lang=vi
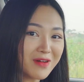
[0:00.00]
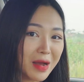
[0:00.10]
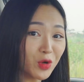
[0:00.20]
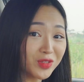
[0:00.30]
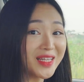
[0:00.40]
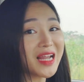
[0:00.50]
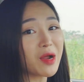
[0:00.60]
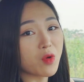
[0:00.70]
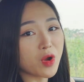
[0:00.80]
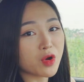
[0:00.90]
Và một tính
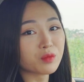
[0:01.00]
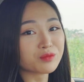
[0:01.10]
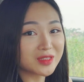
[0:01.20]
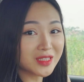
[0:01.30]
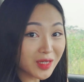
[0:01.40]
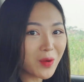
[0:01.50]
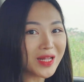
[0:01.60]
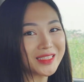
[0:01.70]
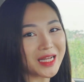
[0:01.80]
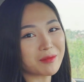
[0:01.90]
năng cuối cùng rất
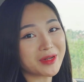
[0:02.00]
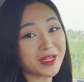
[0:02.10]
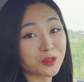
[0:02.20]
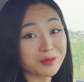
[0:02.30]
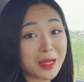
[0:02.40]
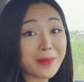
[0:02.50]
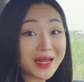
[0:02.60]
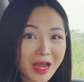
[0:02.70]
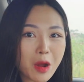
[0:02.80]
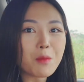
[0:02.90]
quan trọng để chúng ta
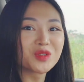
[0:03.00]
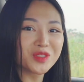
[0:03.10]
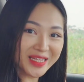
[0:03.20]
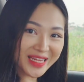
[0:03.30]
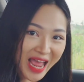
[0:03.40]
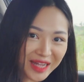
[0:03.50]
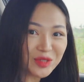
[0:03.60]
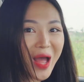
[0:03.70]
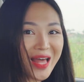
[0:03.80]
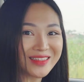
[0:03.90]
bắt đầu một chuyến đi an
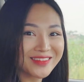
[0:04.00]
toàn